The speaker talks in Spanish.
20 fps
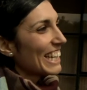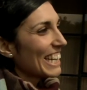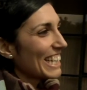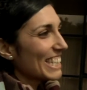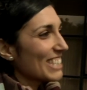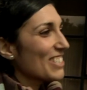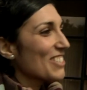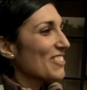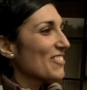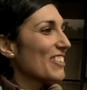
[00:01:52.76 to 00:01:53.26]

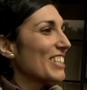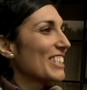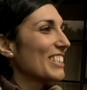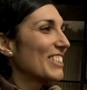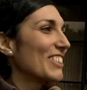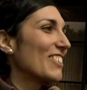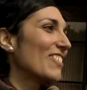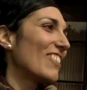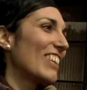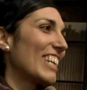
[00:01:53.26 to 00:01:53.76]
Estuve
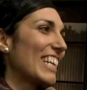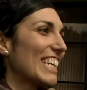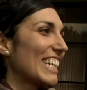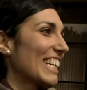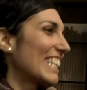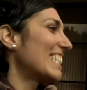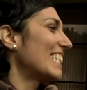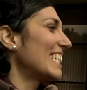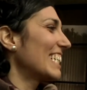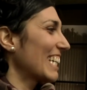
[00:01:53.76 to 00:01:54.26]
en
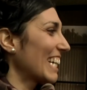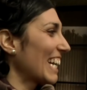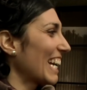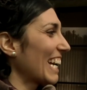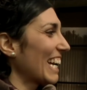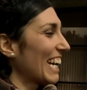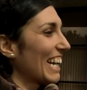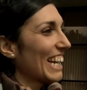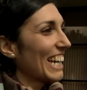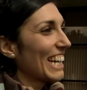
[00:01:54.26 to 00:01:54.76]
Dublín, así
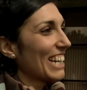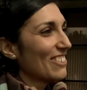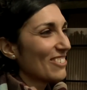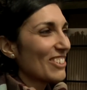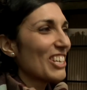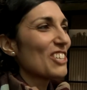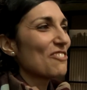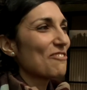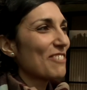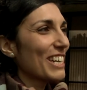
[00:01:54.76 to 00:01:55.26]
que
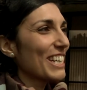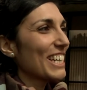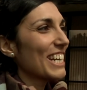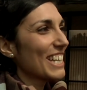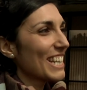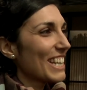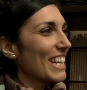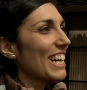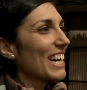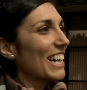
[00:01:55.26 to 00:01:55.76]
una
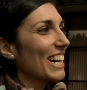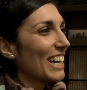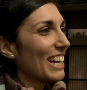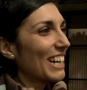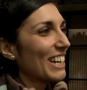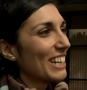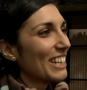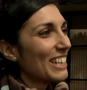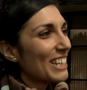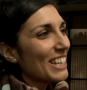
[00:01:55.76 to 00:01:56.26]

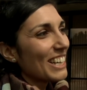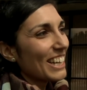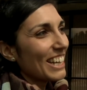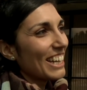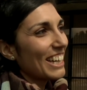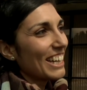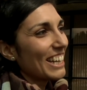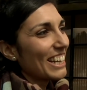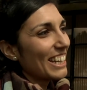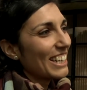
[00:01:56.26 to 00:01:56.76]
experiencia.
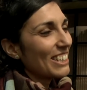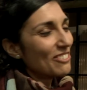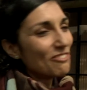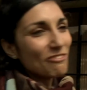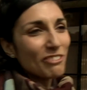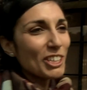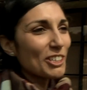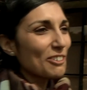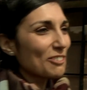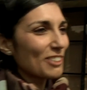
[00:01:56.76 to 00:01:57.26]
Mejor que eh,
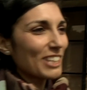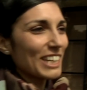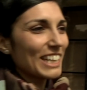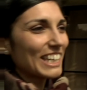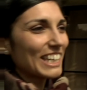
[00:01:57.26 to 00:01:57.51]
tú no lo sabe